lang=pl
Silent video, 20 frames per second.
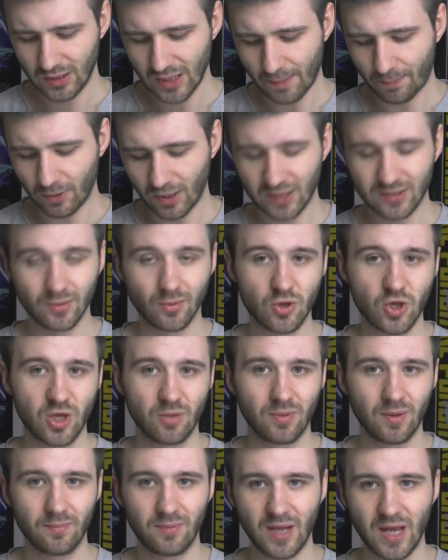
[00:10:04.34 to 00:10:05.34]
Ja polecam od
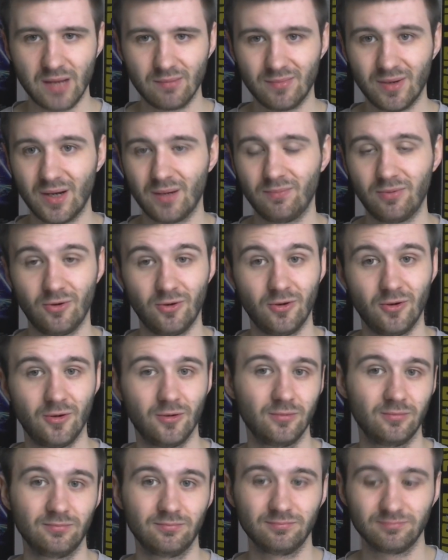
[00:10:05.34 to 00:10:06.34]
siebie Blame'a,
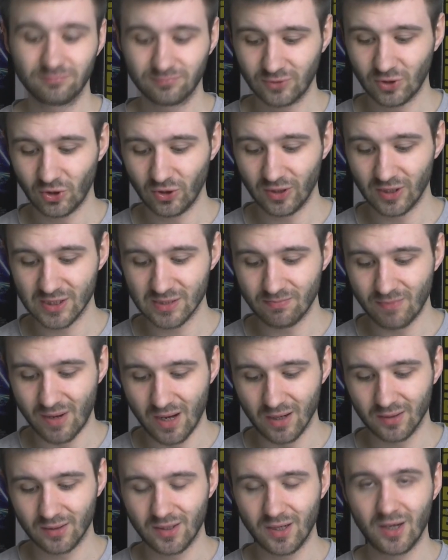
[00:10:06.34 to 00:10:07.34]
bo to jest
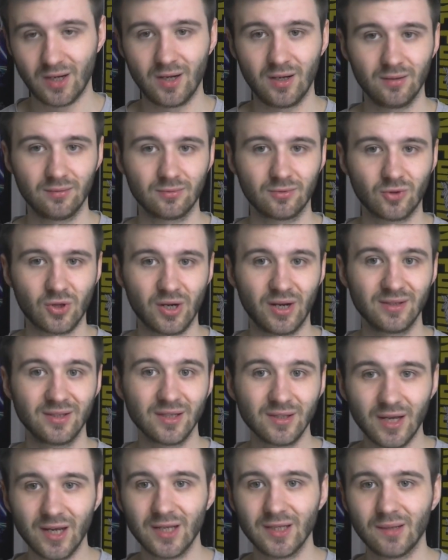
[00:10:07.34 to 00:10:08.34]
manga, która
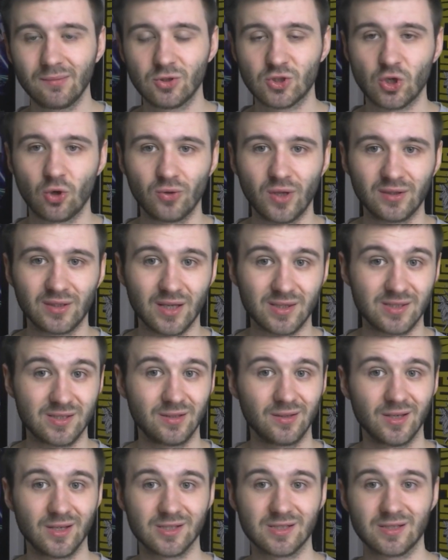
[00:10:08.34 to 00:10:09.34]
nie daje nam niczego na
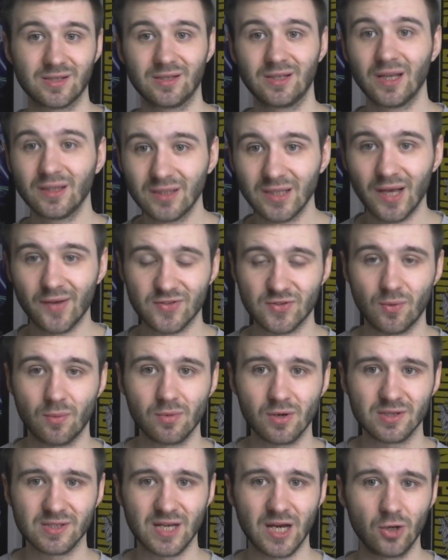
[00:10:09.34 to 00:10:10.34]
tacy, jest jedyna w
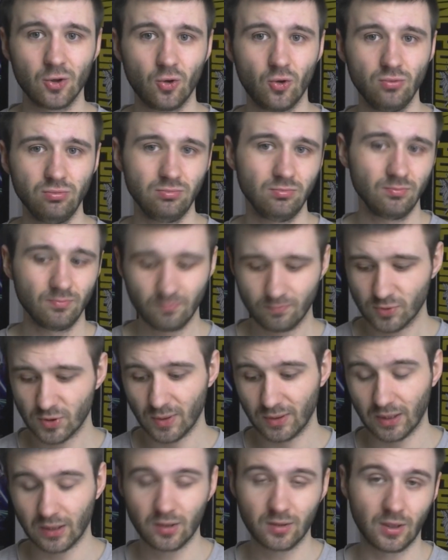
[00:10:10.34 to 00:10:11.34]
swoim rodzaju,
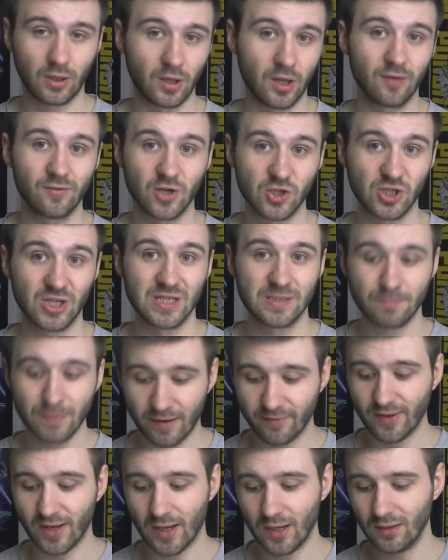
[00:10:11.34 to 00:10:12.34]
przynajmniej tak, takie wrażenie
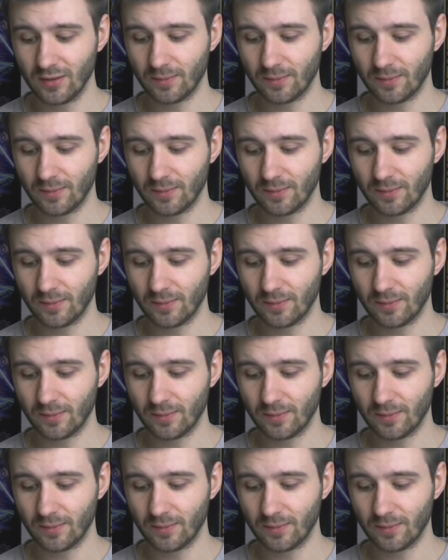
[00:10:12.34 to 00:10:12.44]
sprawia.